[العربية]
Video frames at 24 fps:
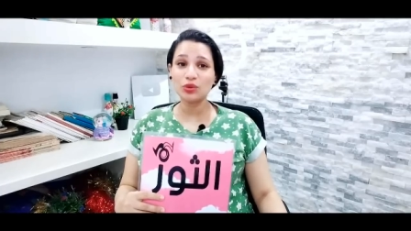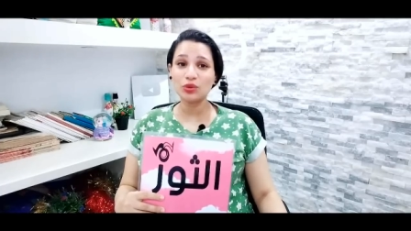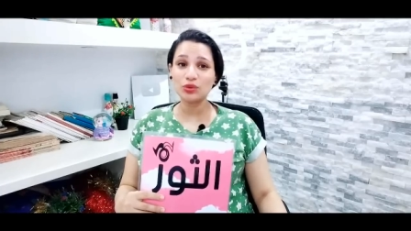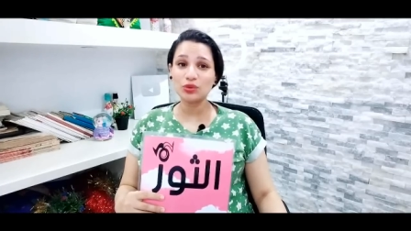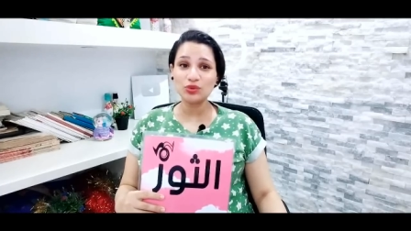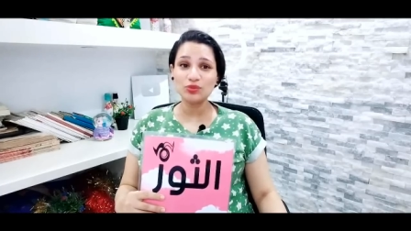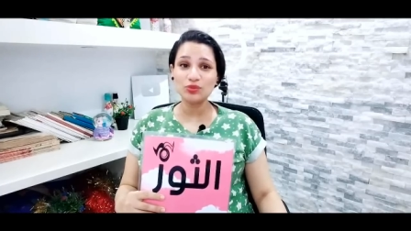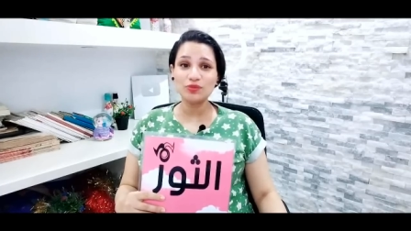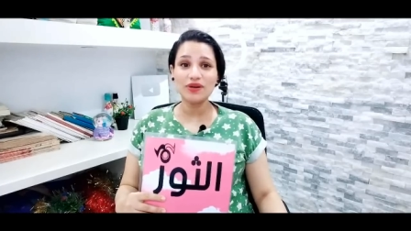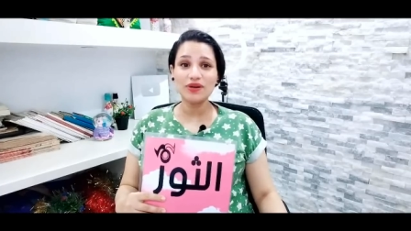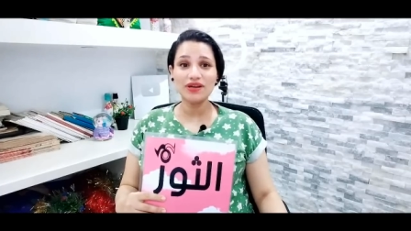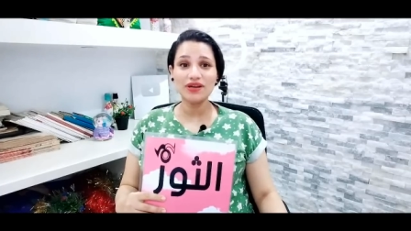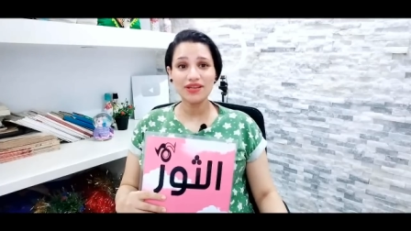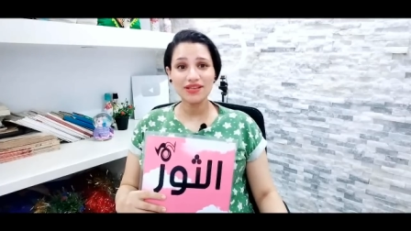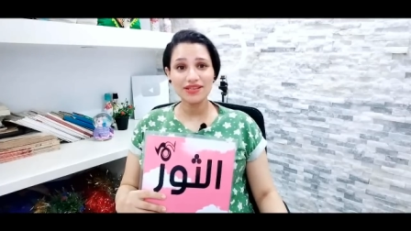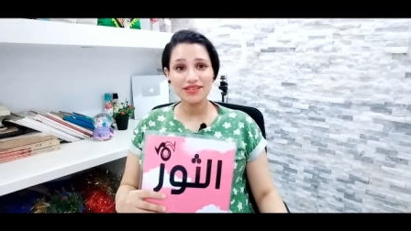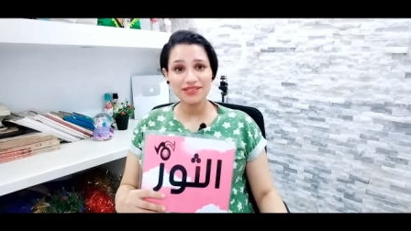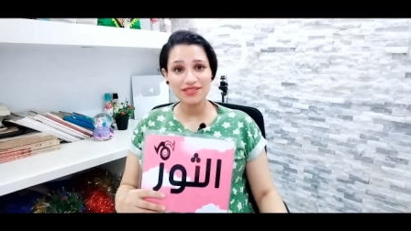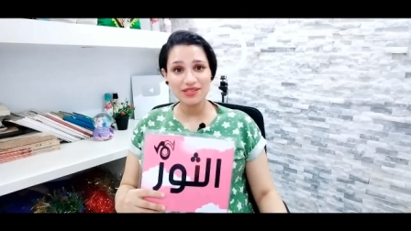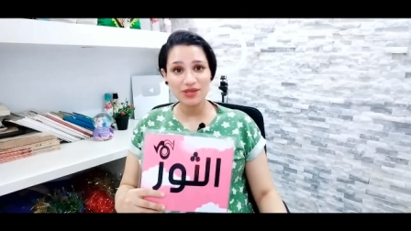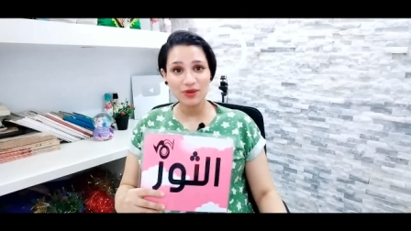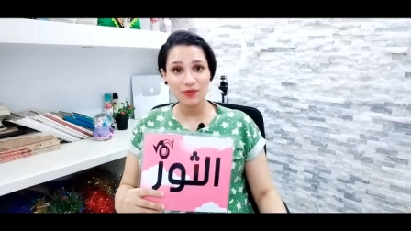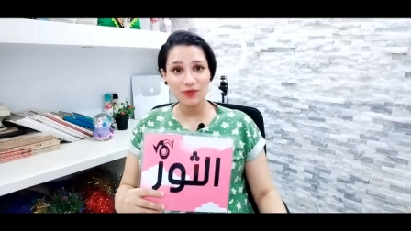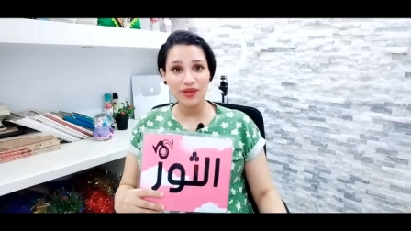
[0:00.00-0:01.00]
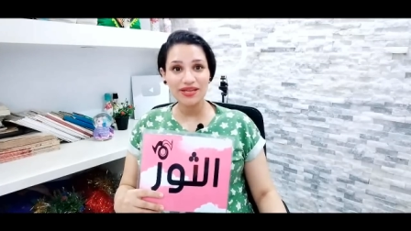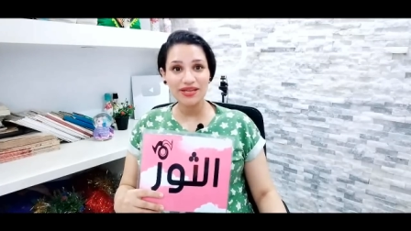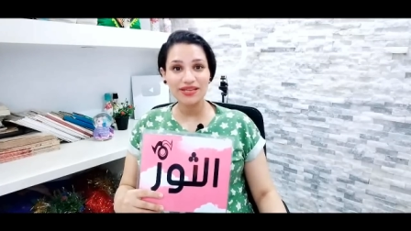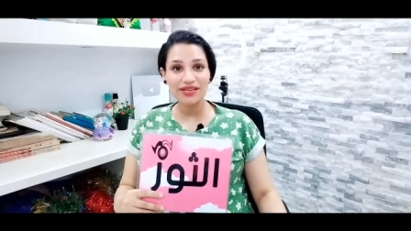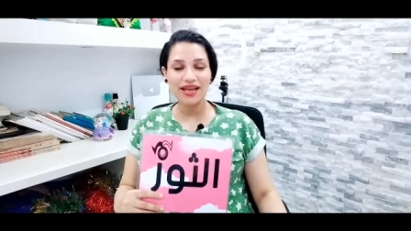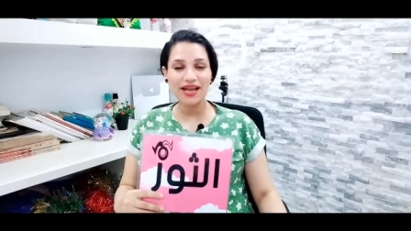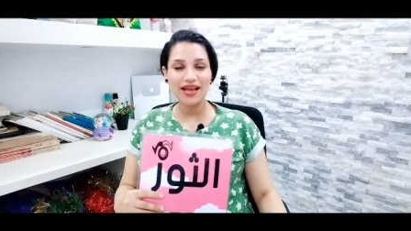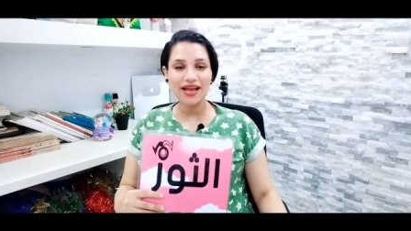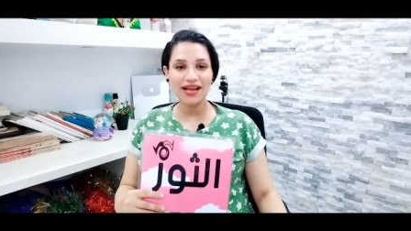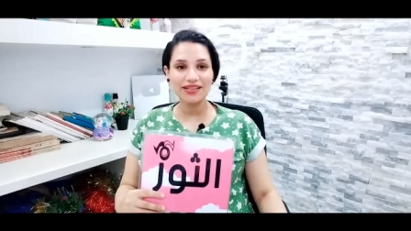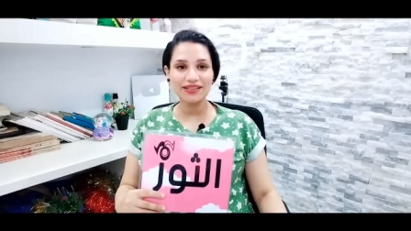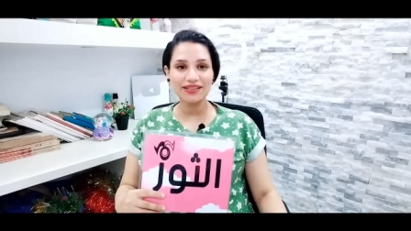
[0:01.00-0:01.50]
خطوبه زواج
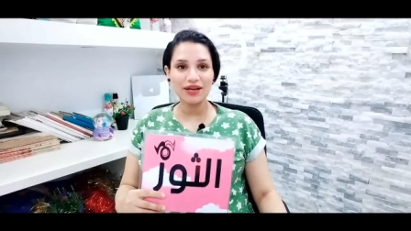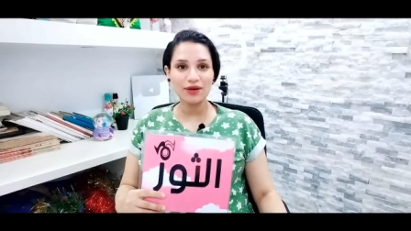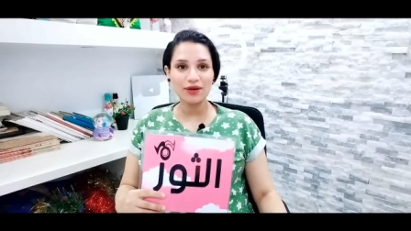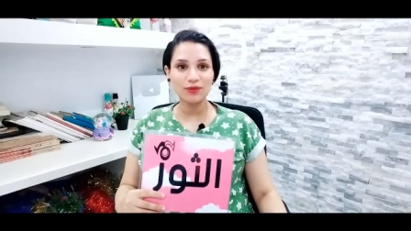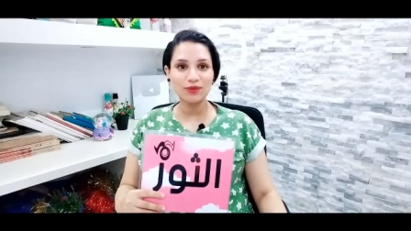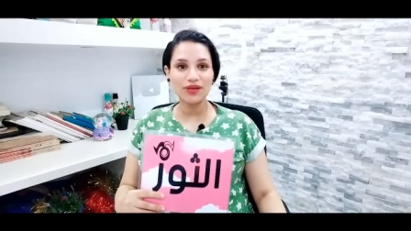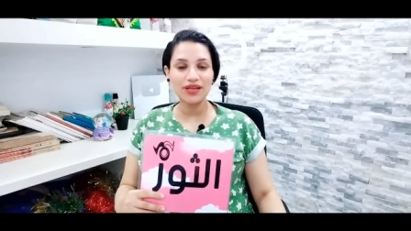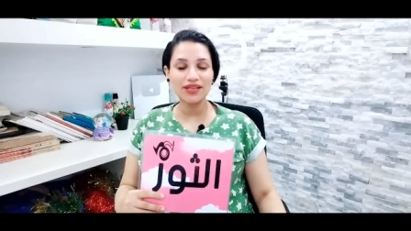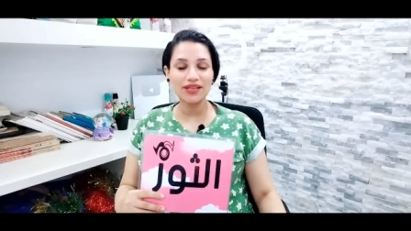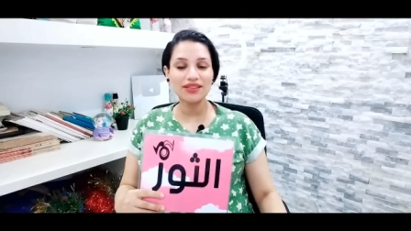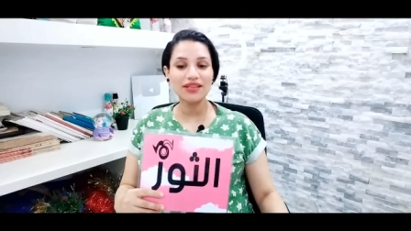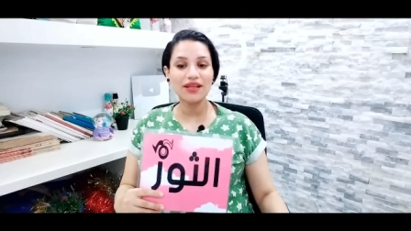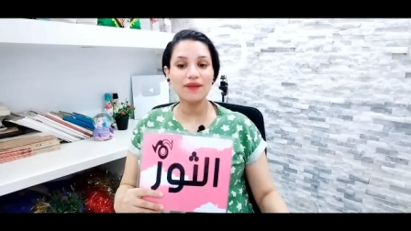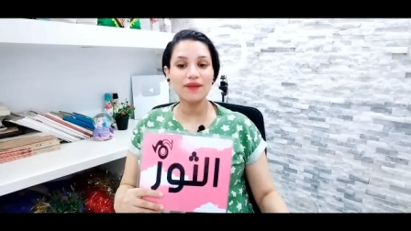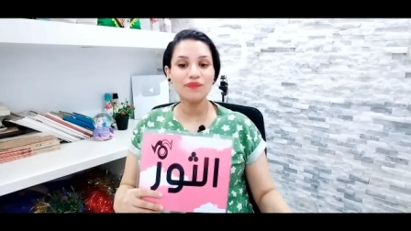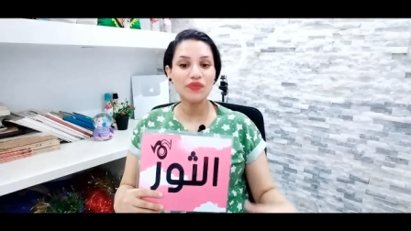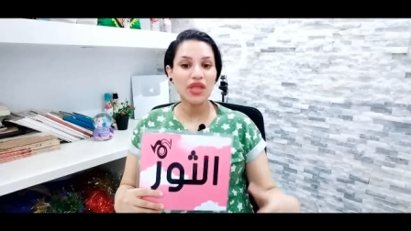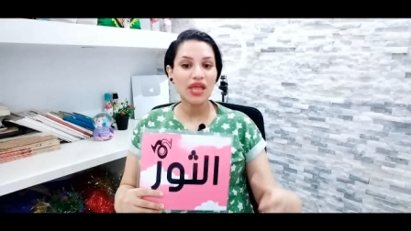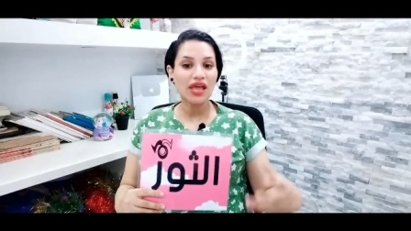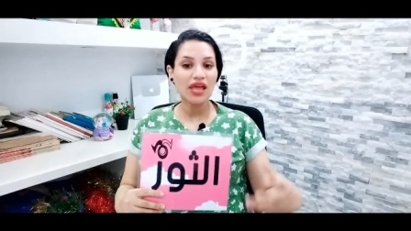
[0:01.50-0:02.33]
لاحد اولادنا